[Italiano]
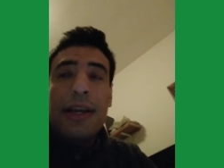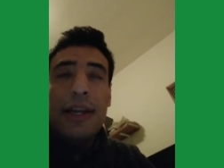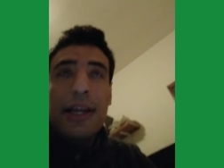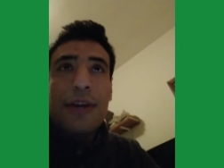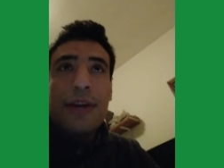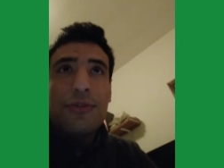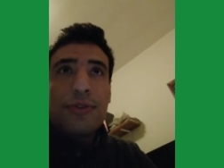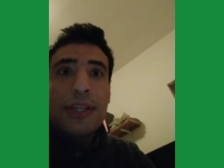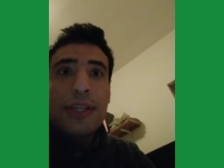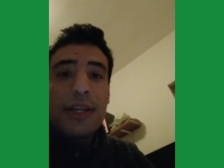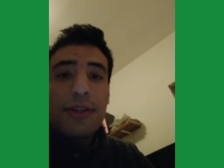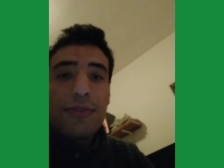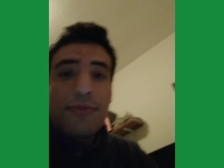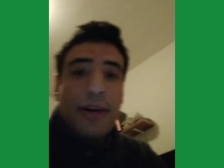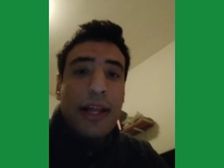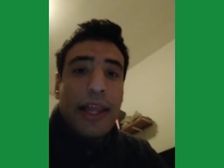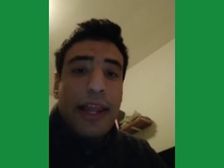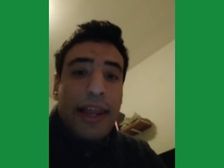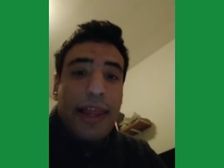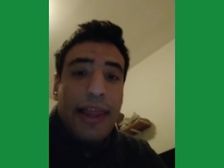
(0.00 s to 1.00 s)
la nostra
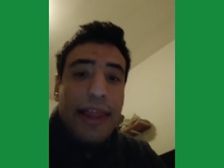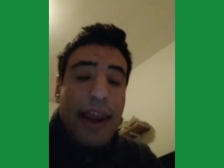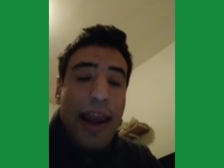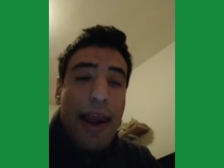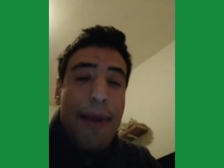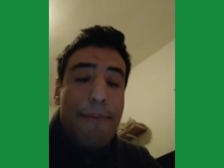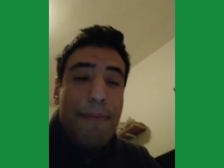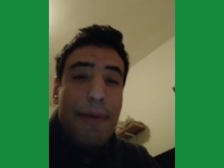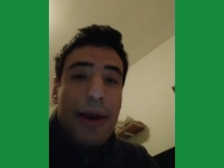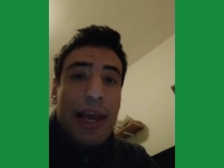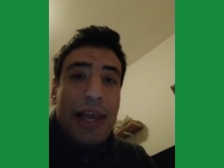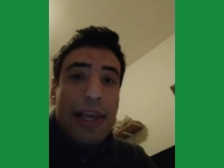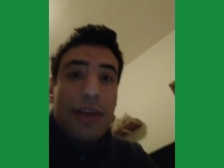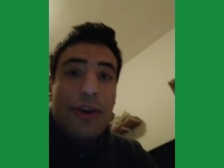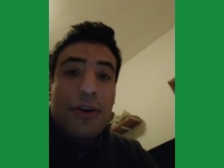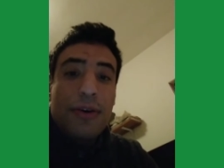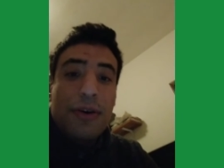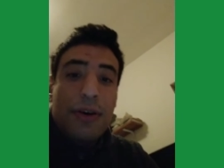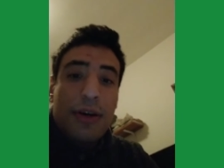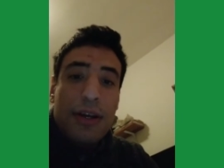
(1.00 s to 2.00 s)
squadra darà il
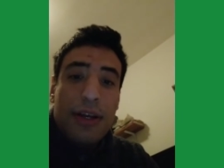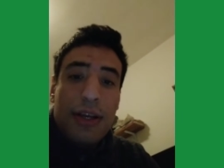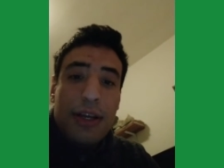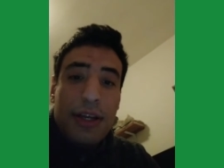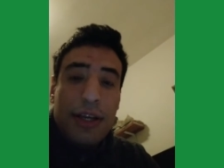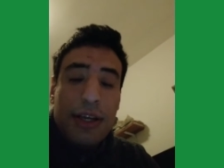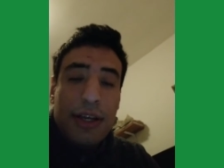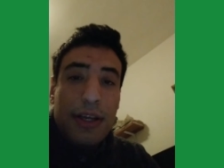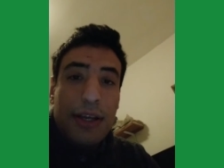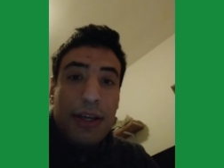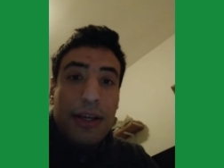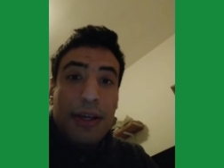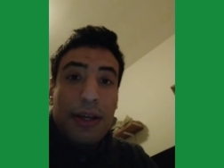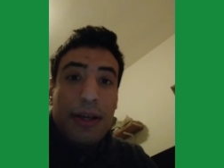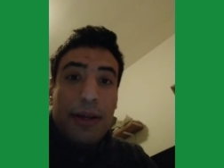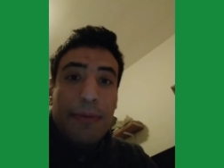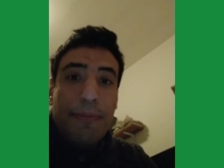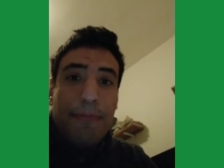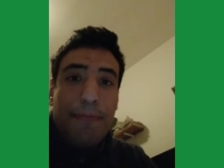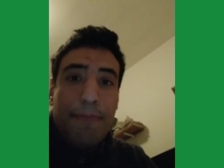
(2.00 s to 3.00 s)
meglio eh,
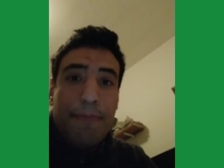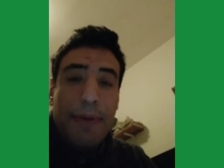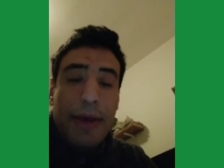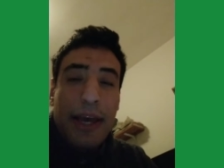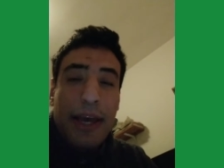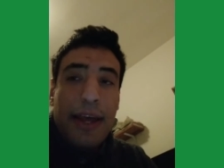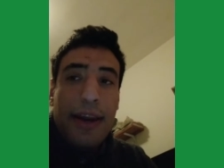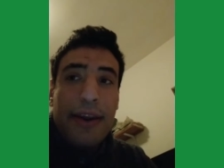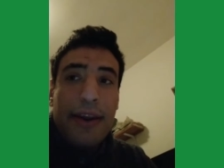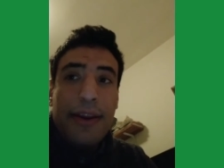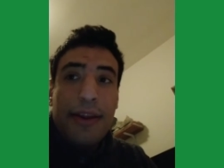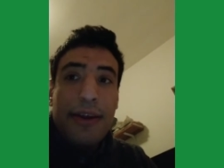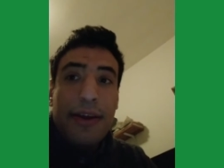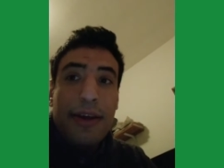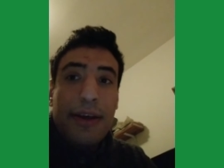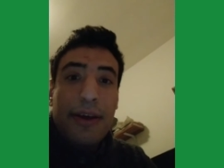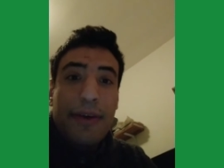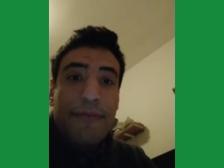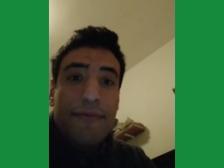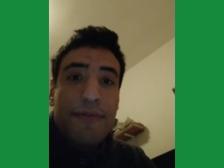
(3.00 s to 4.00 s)
per
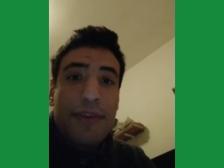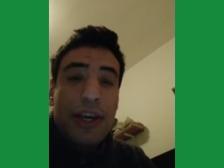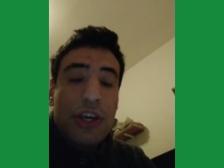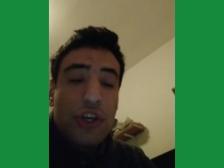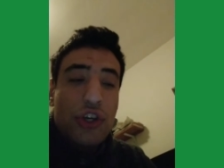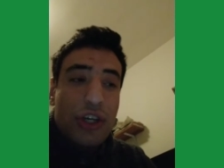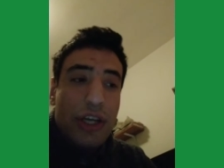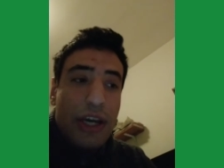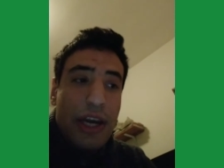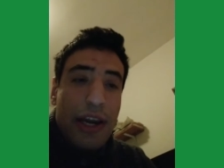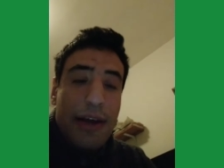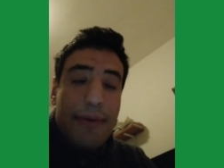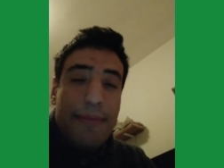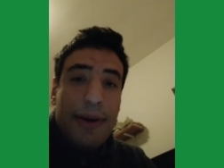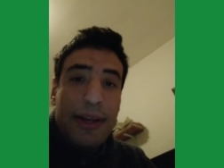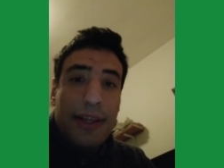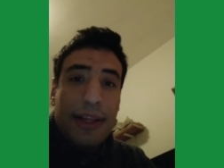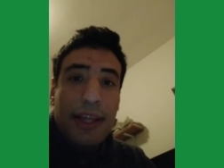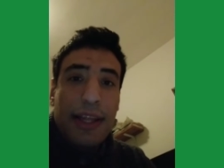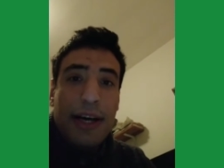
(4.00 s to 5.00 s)
eh, vincere la
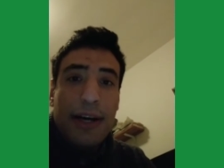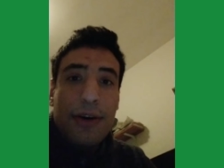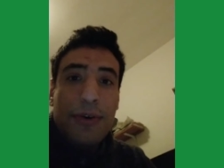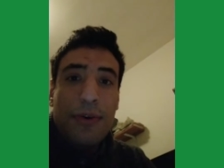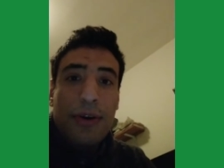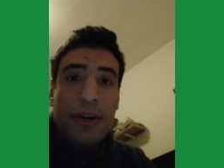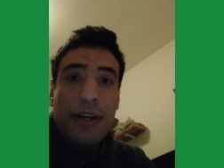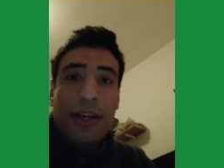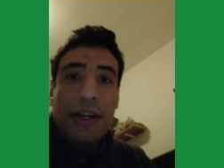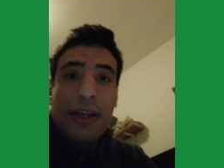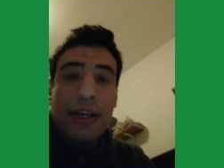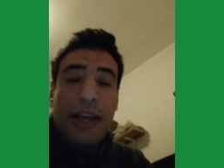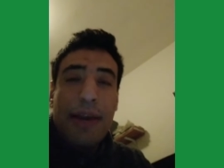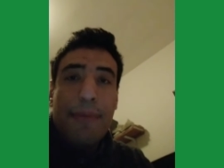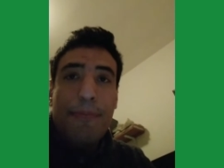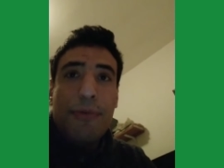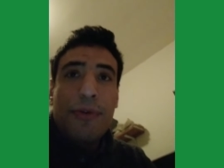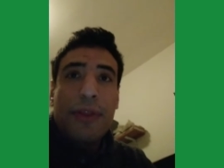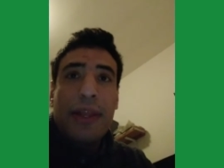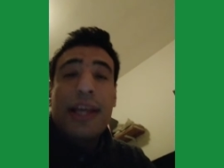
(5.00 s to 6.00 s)
partita con
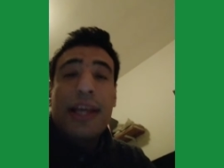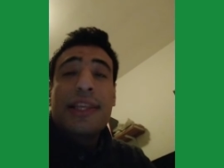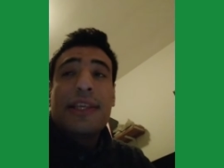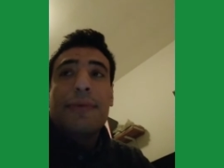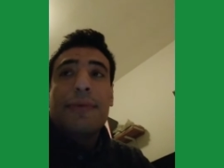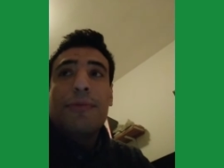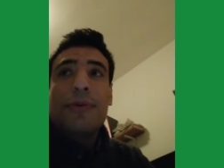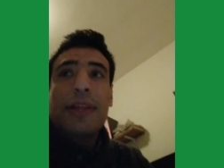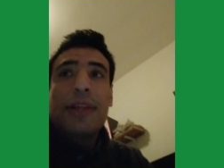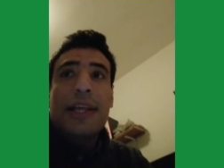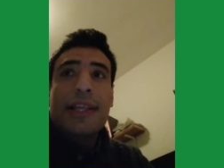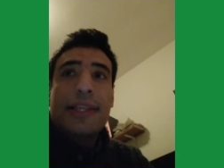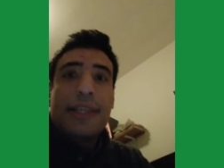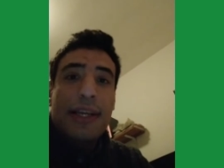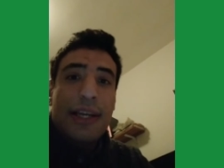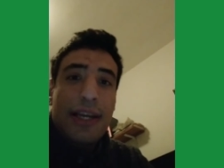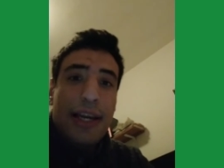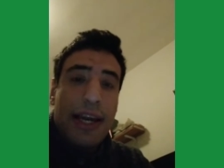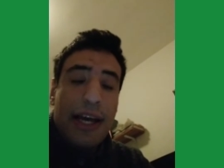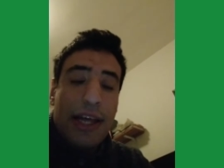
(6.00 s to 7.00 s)
il Potenza, Potenza
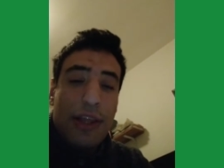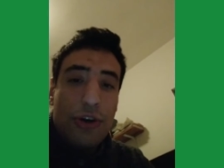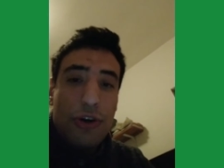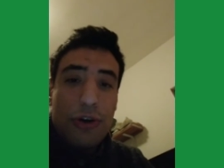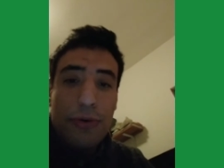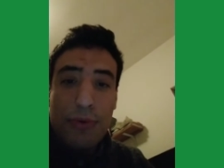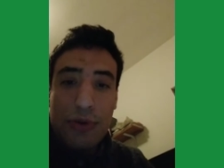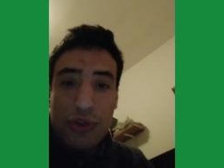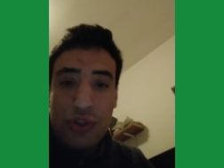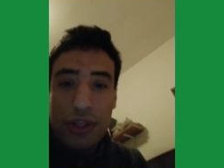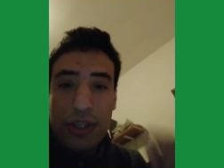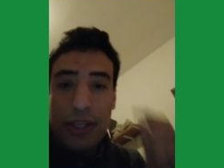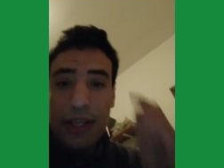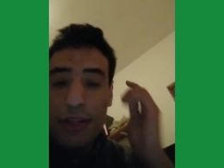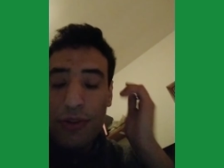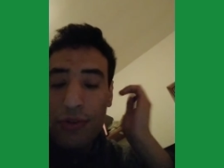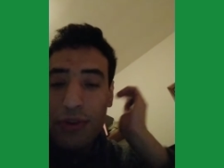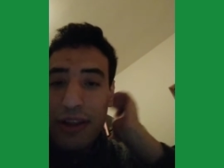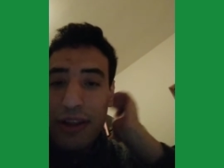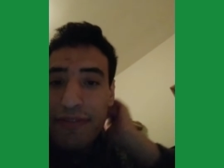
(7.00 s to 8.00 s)
allenato come ho già
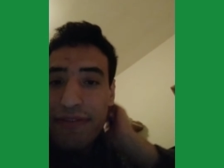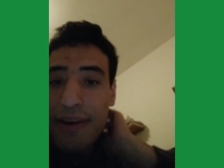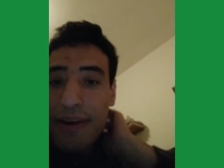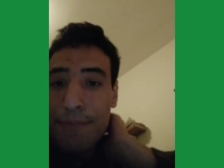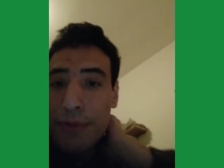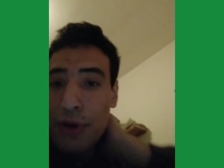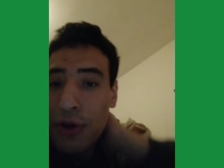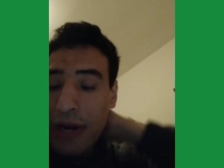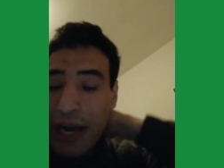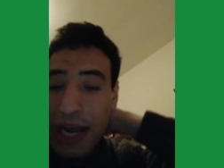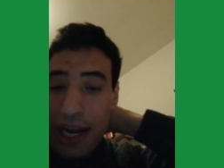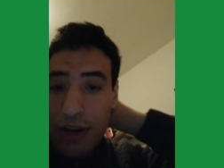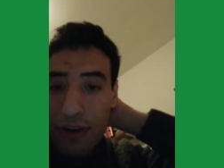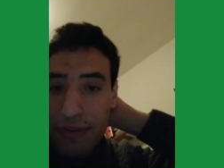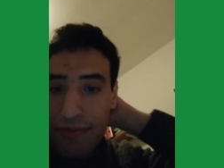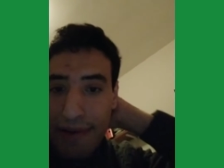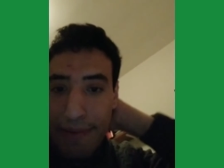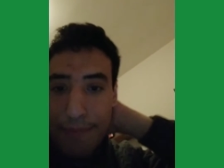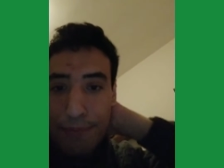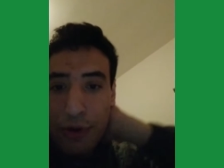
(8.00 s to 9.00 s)
detto da Fabio
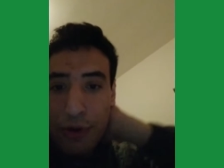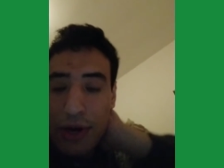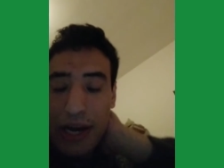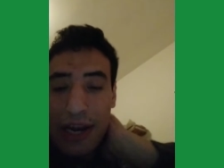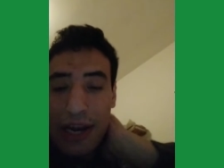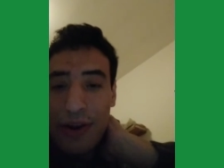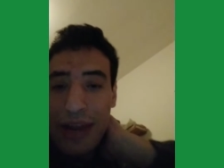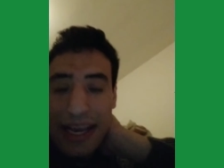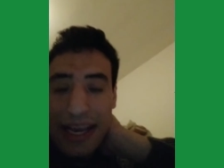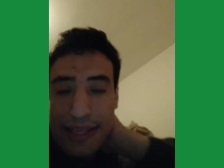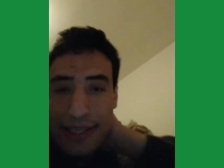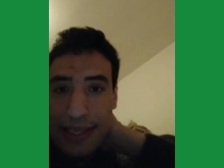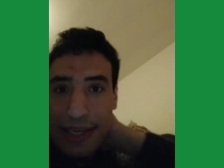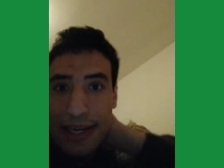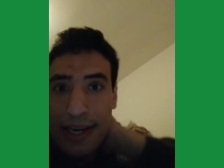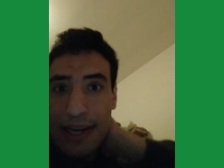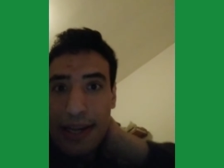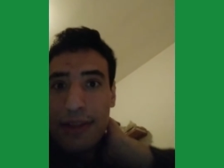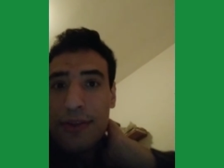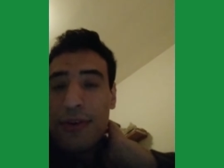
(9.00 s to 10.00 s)
Gallo, Fabio Gallo ex
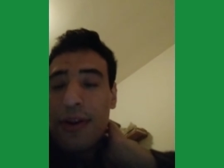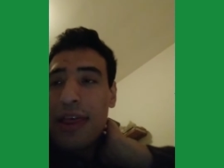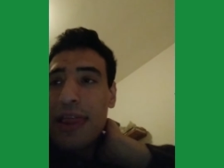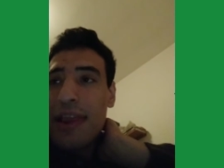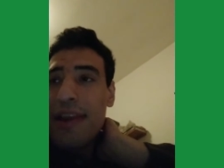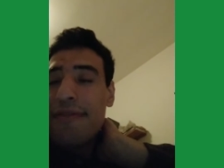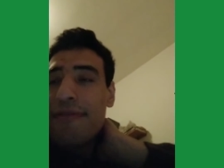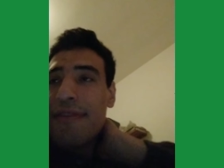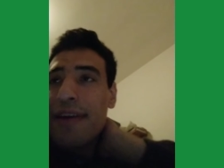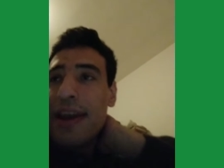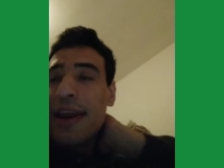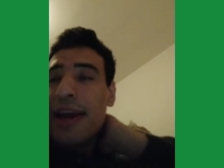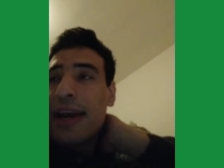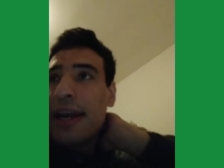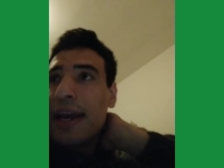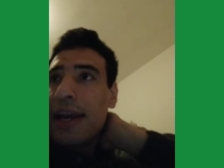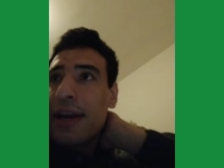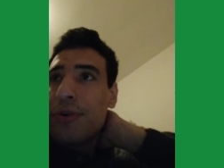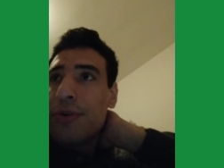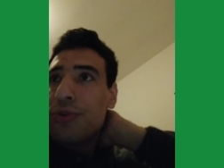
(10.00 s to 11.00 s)
allenatore delle Fere
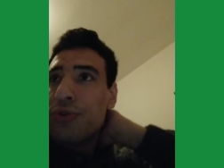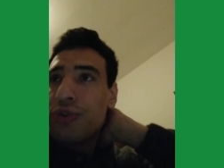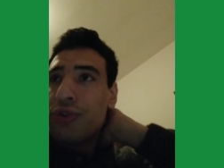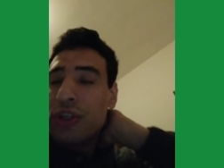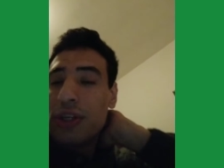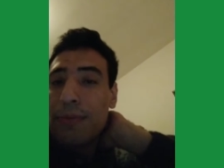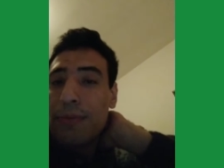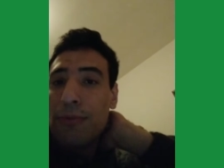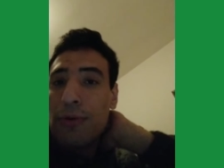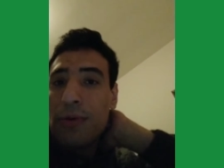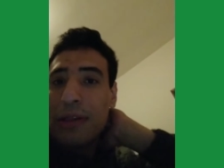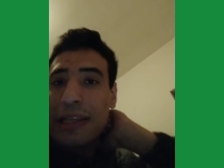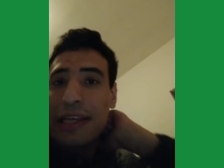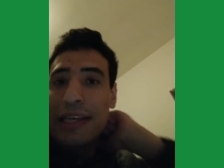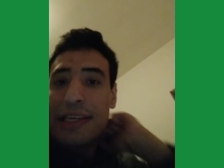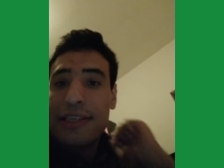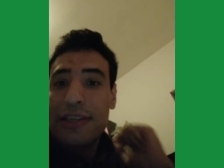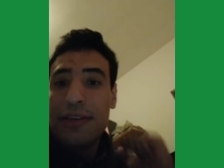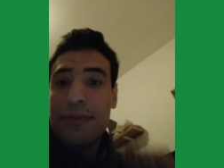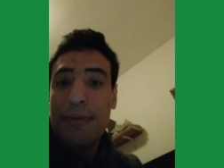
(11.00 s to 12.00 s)
che conosce
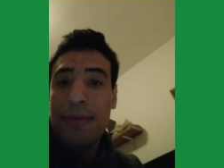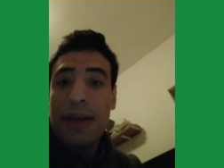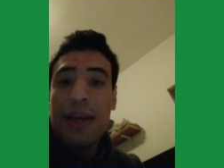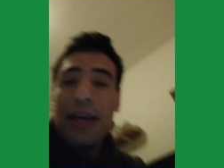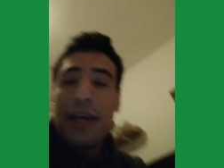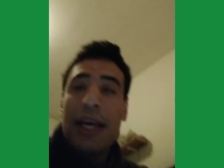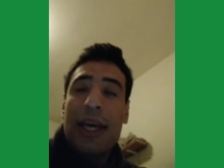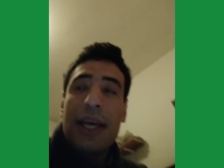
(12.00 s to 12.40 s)
moltissimi